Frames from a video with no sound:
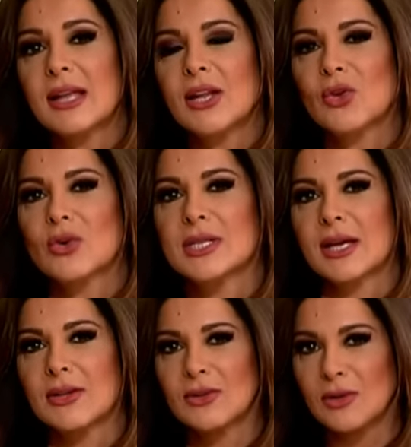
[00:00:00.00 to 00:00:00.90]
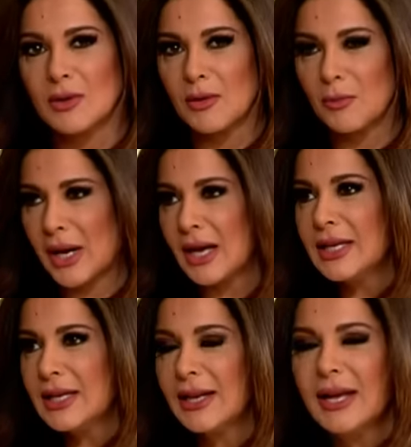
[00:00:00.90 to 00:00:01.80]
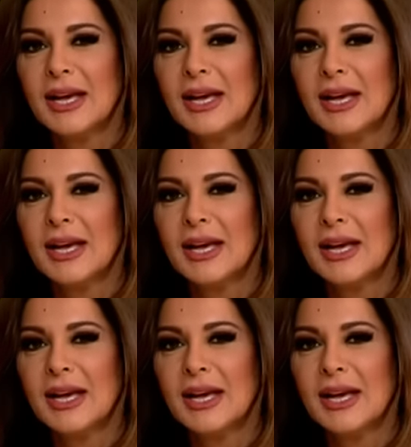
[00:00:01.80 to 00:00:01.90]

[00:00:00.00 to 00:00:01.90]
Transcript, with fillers: كان انه اذا كانوا مراهنين